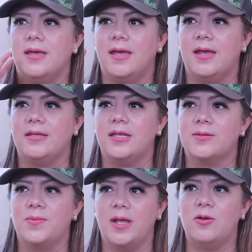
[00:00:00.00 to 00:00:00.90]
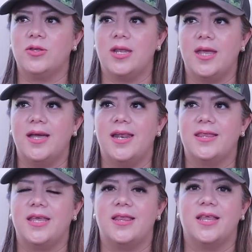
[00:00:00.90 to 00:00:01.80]
el display lo tenían en
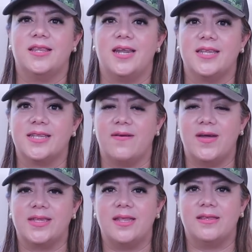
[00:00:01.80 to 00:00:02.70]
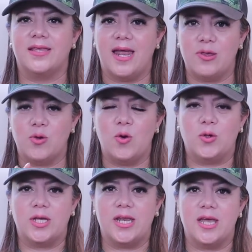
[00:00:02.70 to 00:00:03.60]
la tienda atrás que vas entrando,
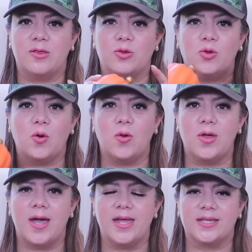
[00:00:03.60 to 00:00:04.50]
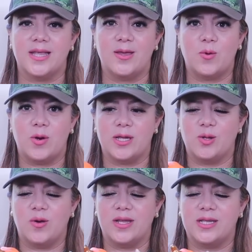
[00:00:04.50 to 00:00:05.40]
lo tenían toda esta
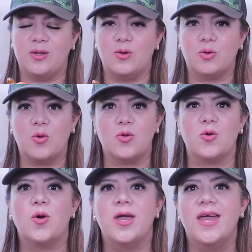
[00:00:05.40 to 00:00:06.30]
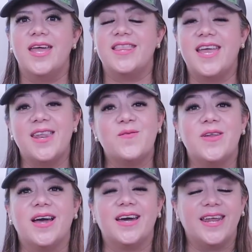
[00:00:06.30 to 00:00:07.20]
decoración así de otoño tienen
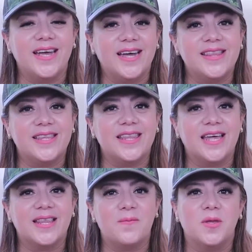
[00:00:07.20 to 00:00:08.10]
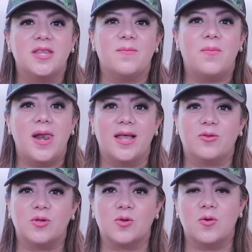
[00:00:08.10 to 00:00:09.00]
una gran cantidad también de
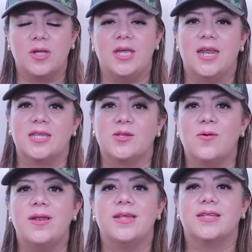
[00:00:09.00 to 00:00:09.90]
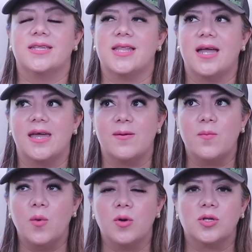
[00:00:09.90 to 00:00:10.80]
platos con girasoles que están
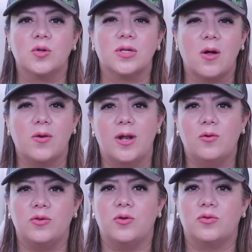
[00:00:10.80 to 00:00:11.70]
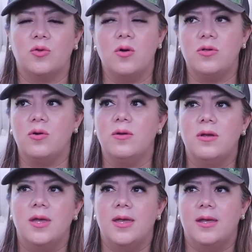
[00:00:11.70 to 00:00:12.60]
hermosos. Ahora los de otoño,
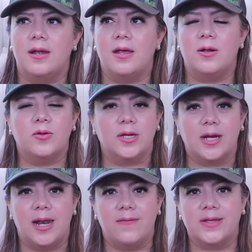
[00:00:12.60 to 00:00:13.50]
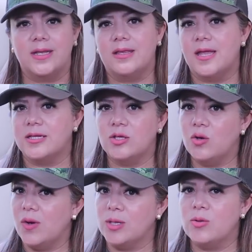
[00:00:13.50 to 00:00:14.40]
eh, los de calabacitas,
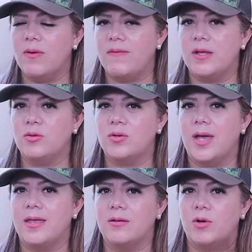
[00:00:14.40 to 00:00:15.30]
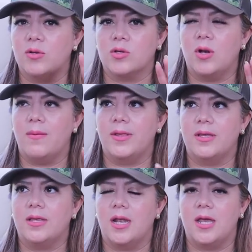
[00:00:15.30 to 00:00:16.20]
no estuve viendo nada. Bueno,
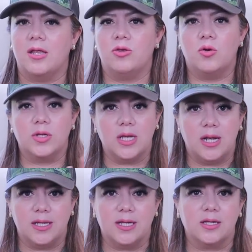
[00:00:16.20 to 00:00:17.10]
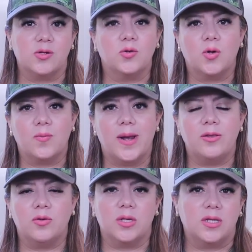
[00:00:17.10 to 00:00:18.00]
solamente tenían dos en la sección
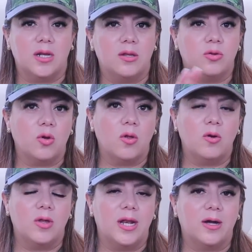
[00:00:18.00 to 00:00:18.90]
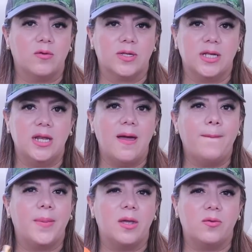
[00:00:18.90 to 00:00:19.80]
normal donde tienen todo lo de la
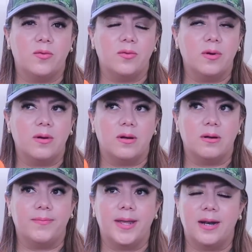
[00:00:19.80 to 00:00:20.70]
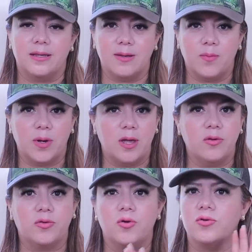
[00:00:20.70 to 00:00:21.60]
cocina, pero ah, para la temporada
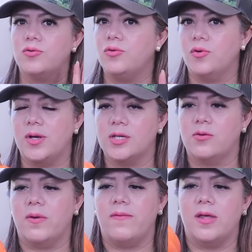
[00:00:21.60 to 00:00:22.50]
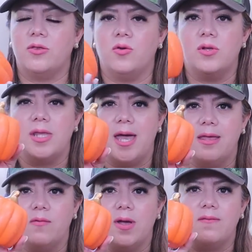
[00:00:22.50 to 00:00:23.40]
de otoño no estuve viendo
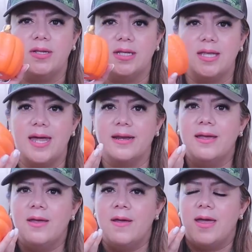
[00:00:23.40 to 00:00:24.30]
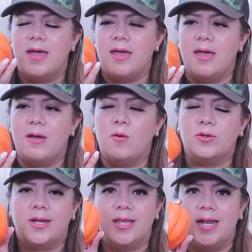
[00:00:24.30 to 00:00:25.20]
nada. Voy a visitar eh,
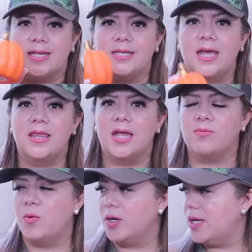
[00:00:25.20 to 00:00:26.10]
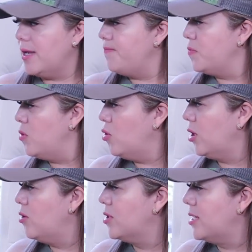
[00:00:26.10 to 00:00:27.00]
otras de las tiendas porque no
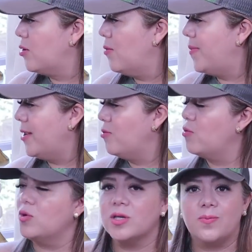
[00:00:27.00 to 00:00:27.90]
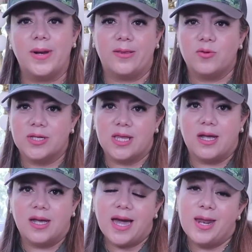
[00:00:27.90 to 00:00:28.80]
quiero estar comprando unos platos
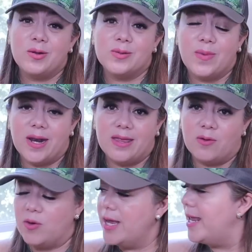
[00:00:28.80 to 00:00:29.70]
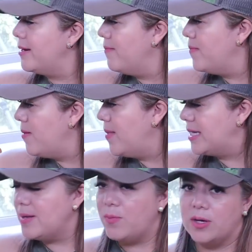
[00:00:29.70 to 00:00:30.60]
tan caros para decorar mi
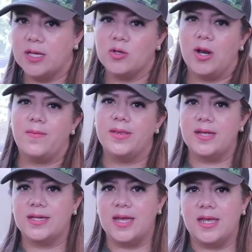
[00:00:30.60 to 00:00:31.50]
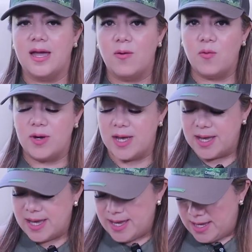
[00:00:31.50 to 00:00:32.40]
mesa porque solamente sería
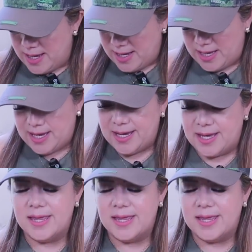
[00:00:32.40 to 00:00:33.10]
una eh,